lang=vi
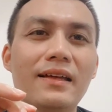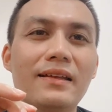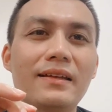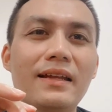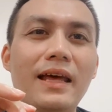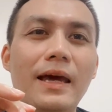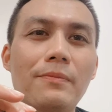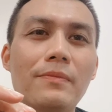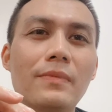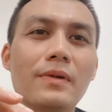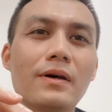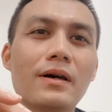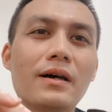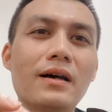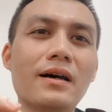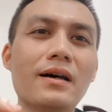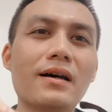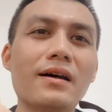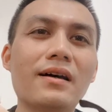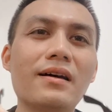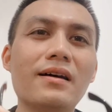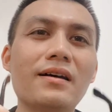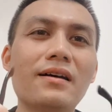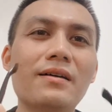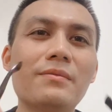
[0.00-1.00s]
đẹp,
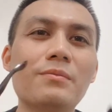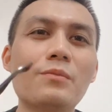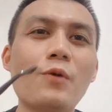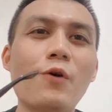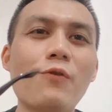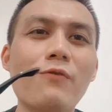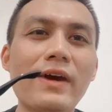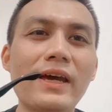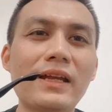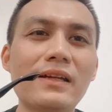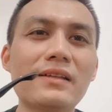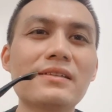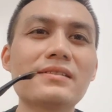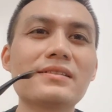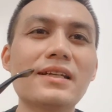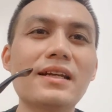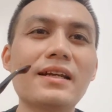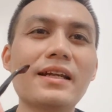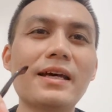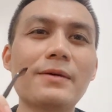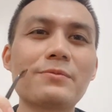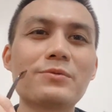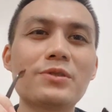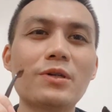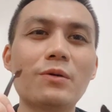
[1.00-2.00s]
mà bộ vest rất
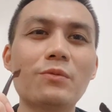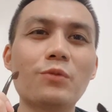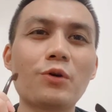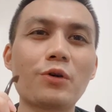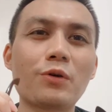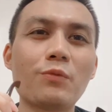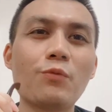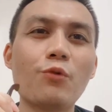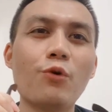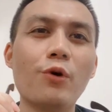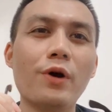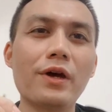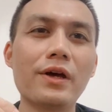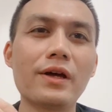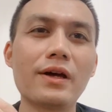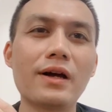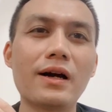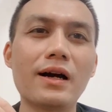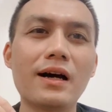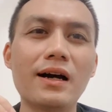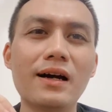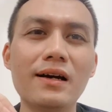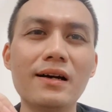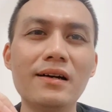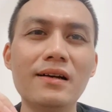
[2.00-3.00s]
là đẹp trong một buổi
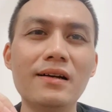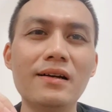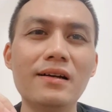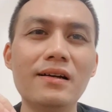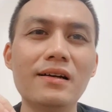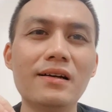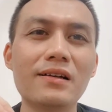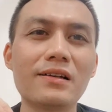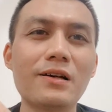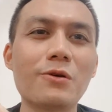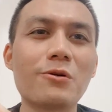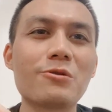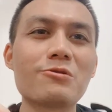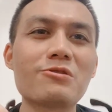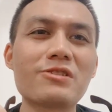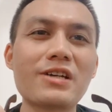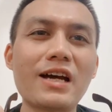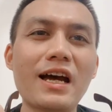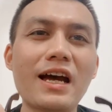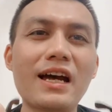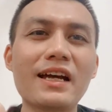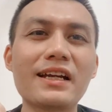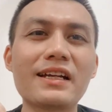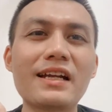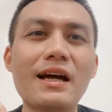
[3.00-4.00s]
cậu con
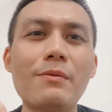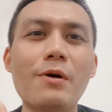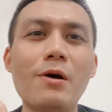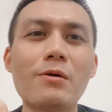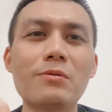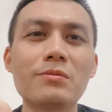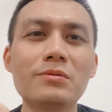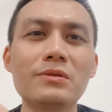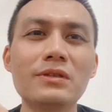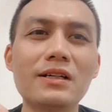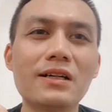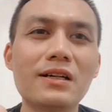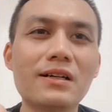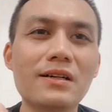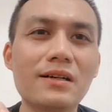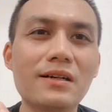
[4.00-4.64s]
trai đá bóng